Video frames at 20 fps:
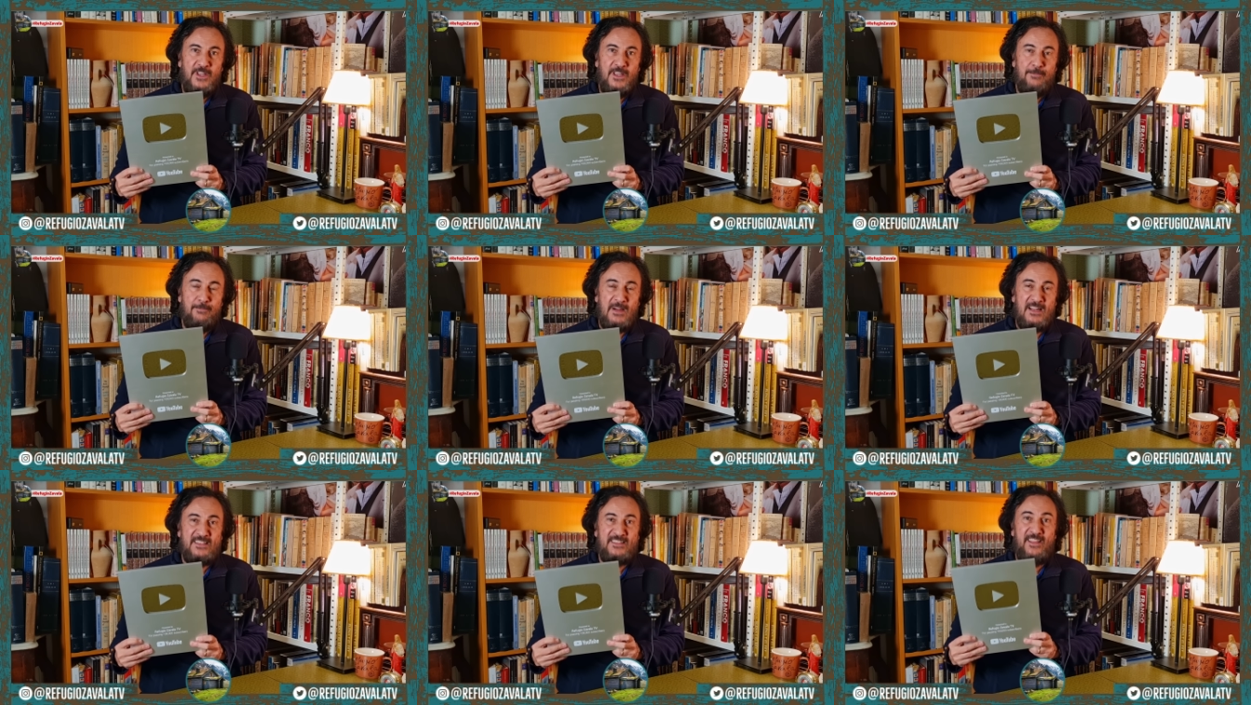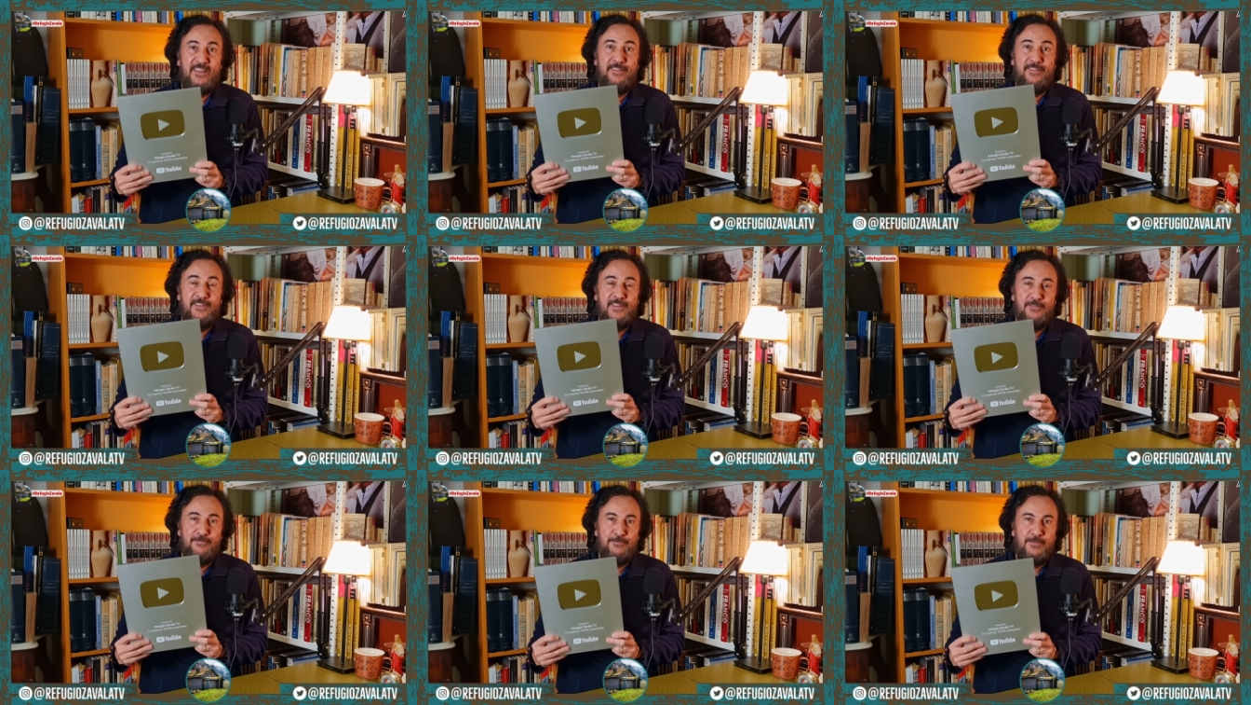y más de
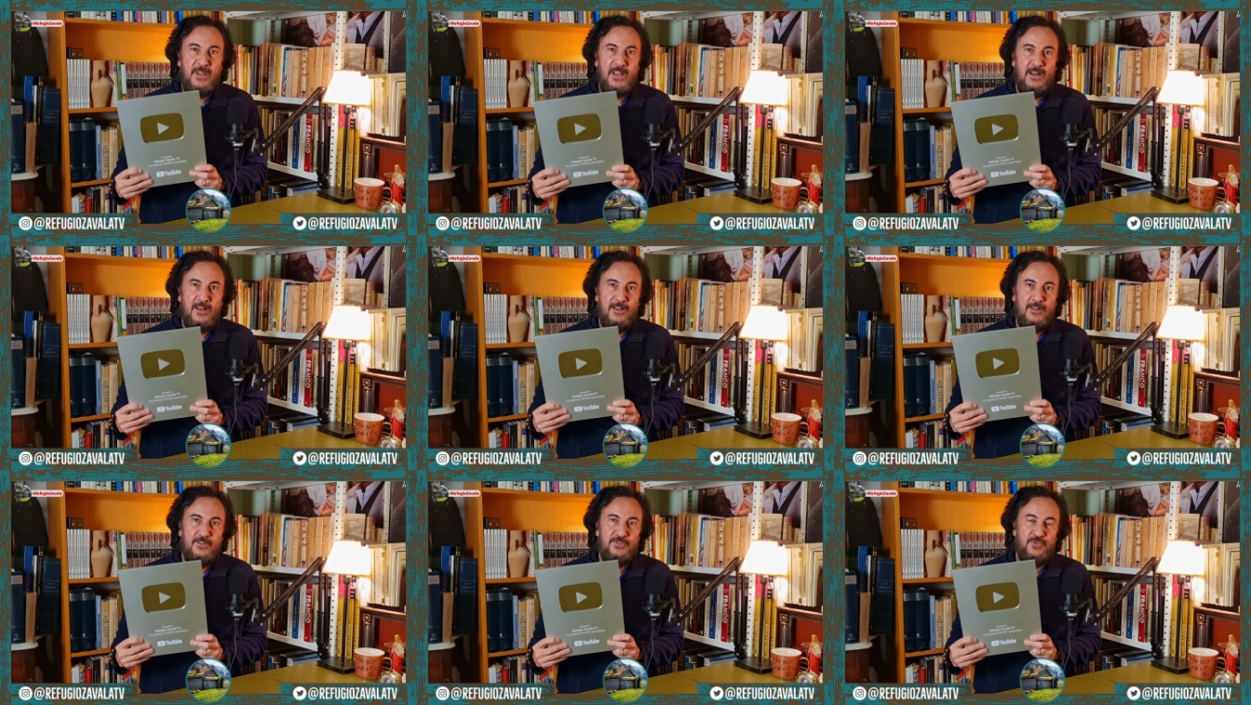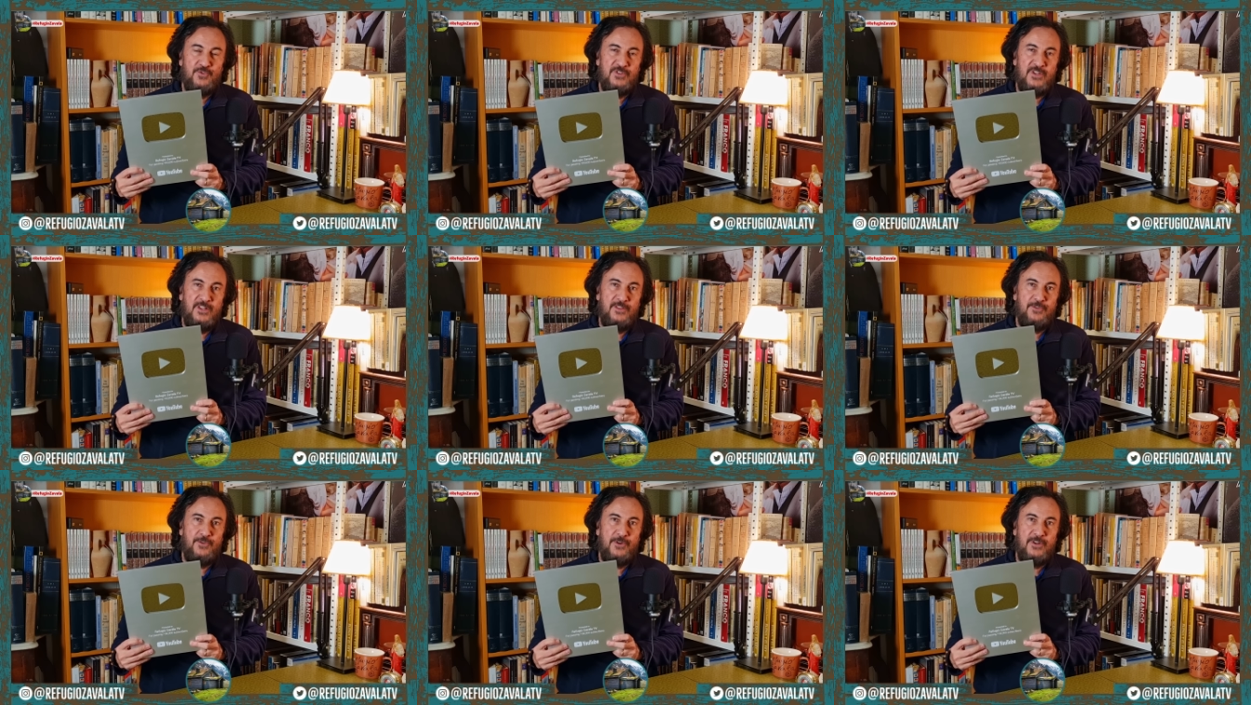100.000
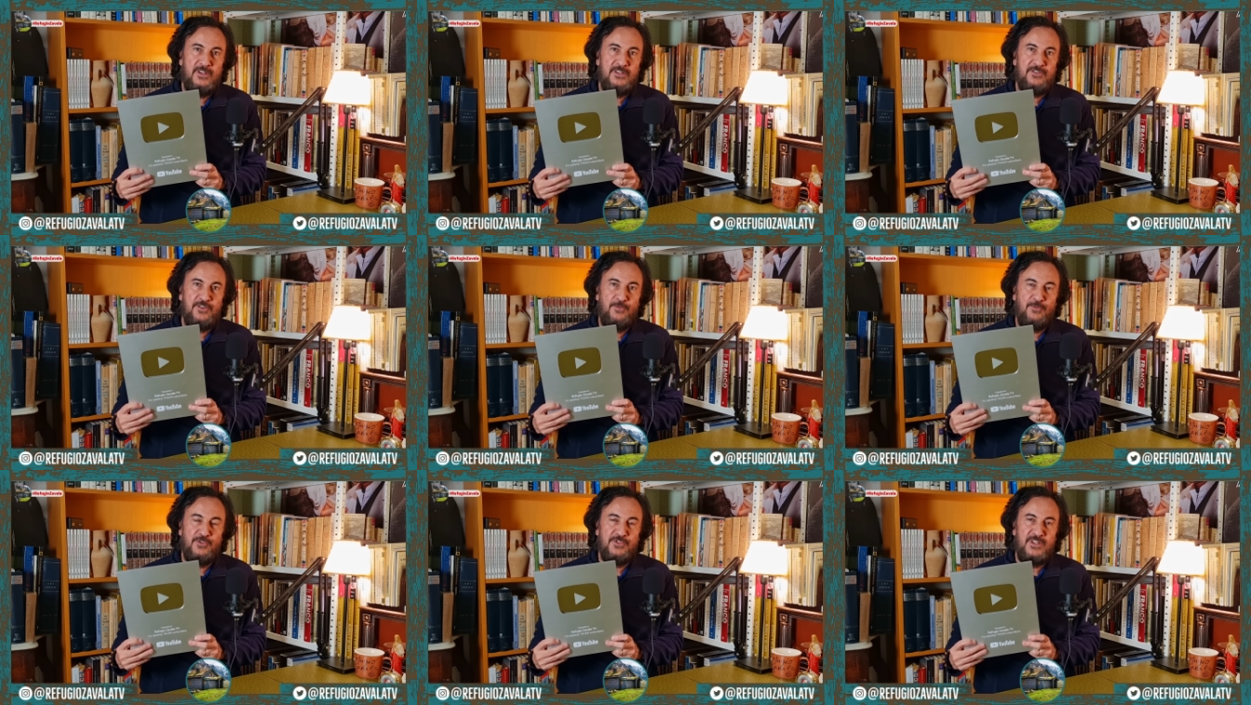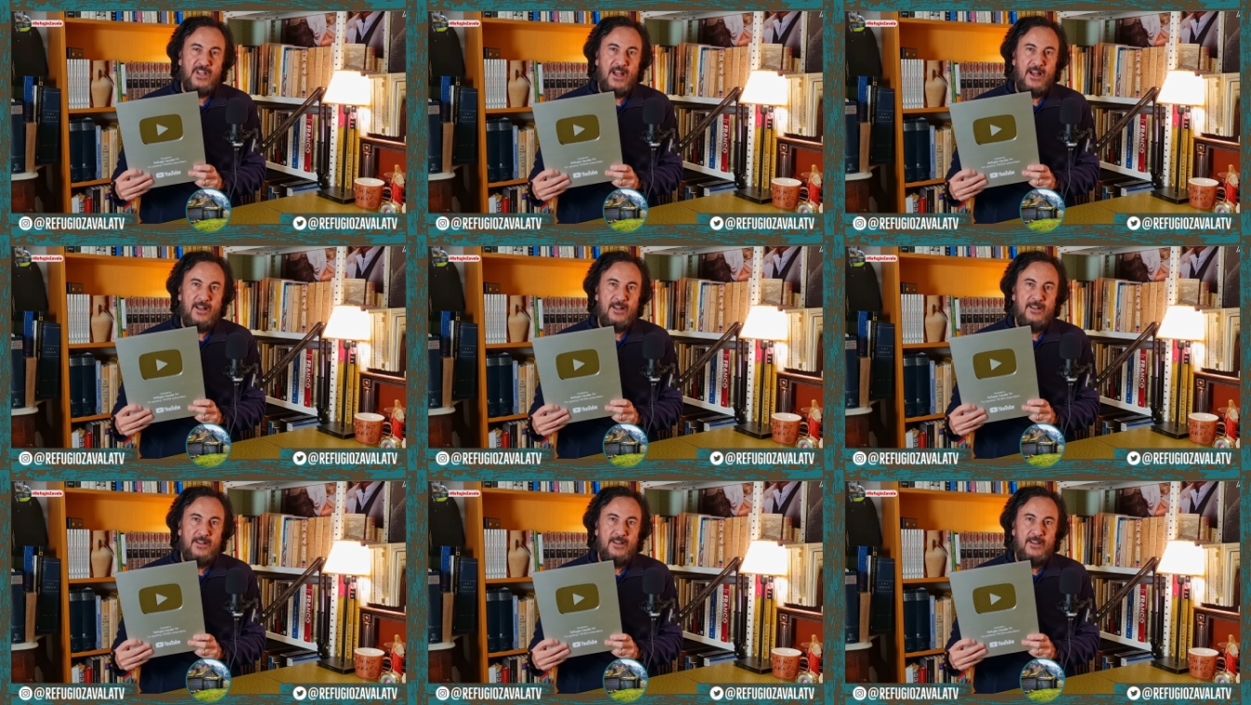suscriptores somos
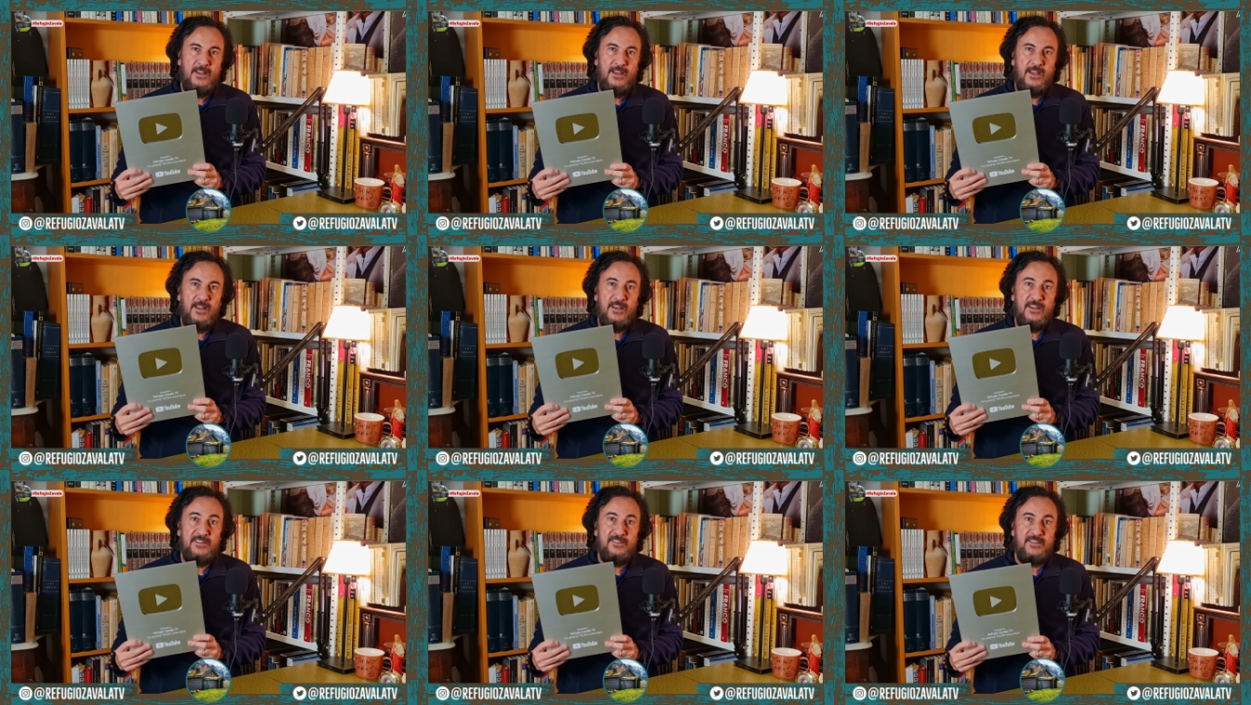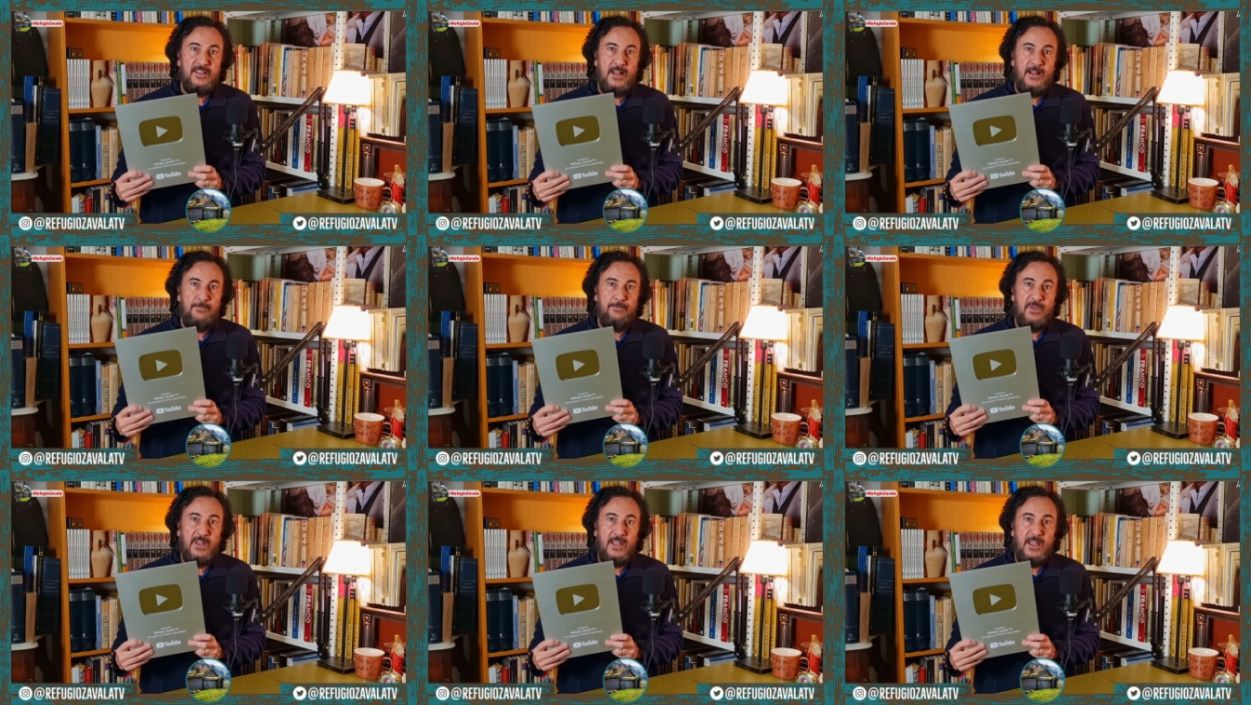ya en
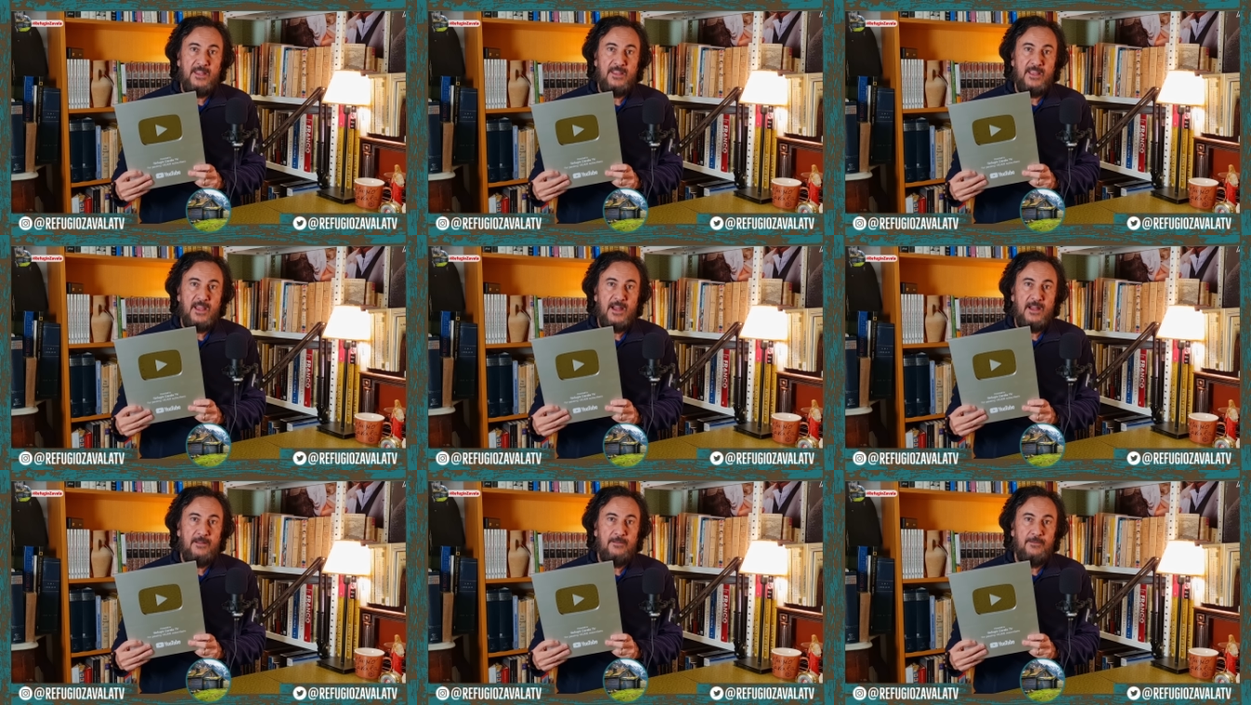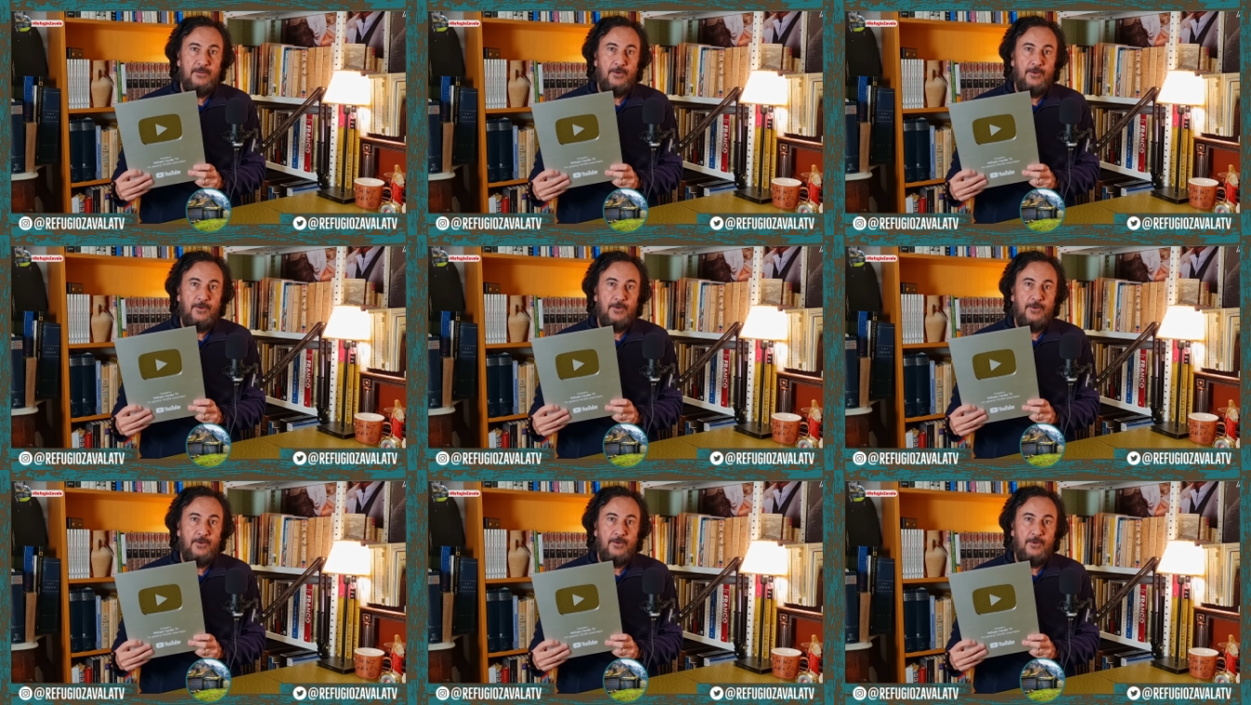esta pequeña,